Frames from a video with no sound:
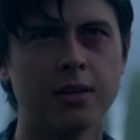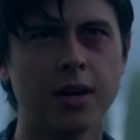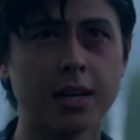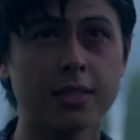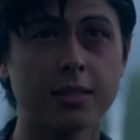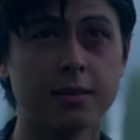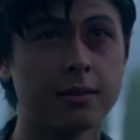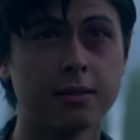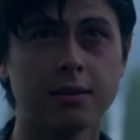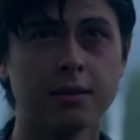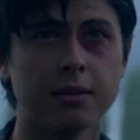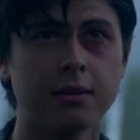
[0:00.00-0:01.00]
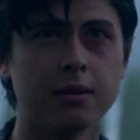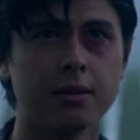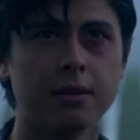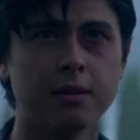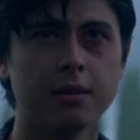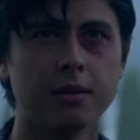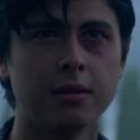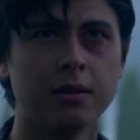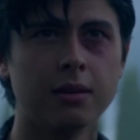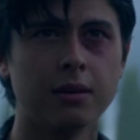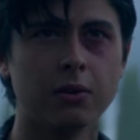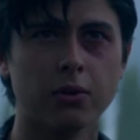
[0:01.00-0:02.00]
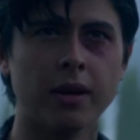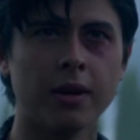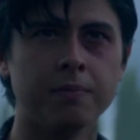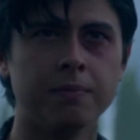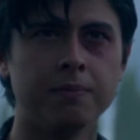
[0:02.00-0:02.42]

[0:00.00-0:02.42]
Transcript: Auf unsere oder ihre?